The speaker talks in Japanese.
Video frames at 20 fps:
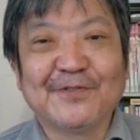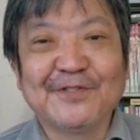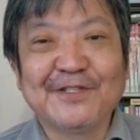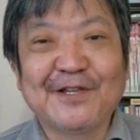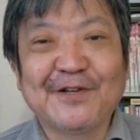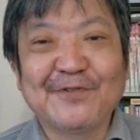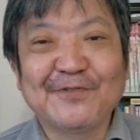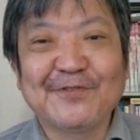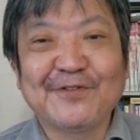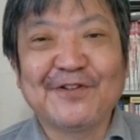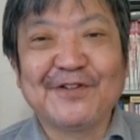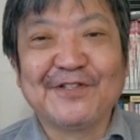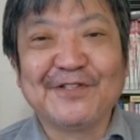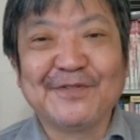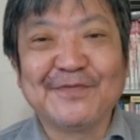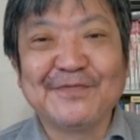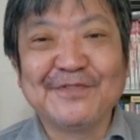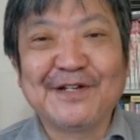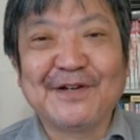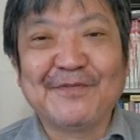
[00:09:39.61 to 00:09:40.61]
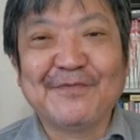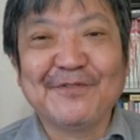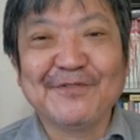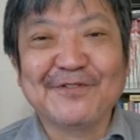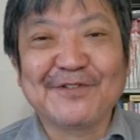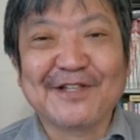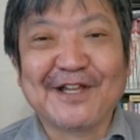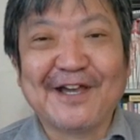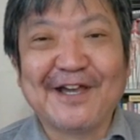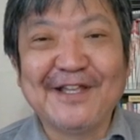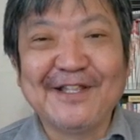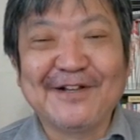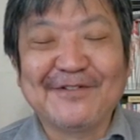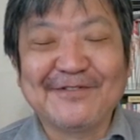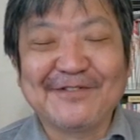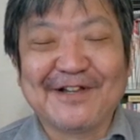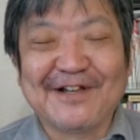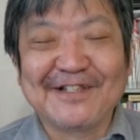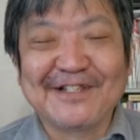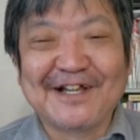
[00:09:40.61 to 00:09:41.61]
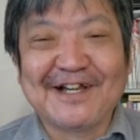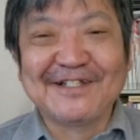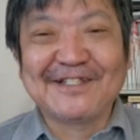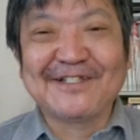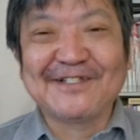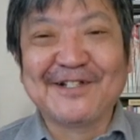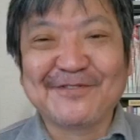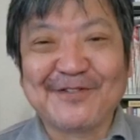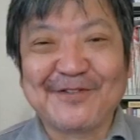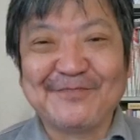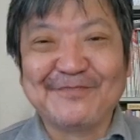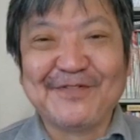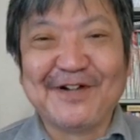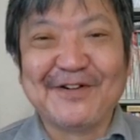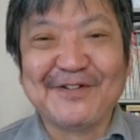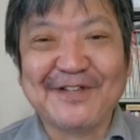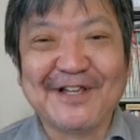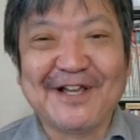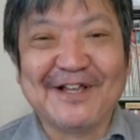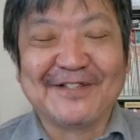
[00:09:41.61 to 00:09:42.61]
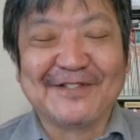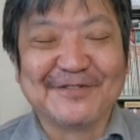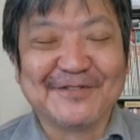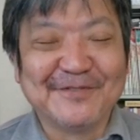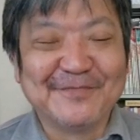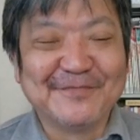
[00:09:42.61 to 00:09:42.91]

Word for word: そんなことより自分らもっと大変なことは、大切なこといっぱいあるやんと。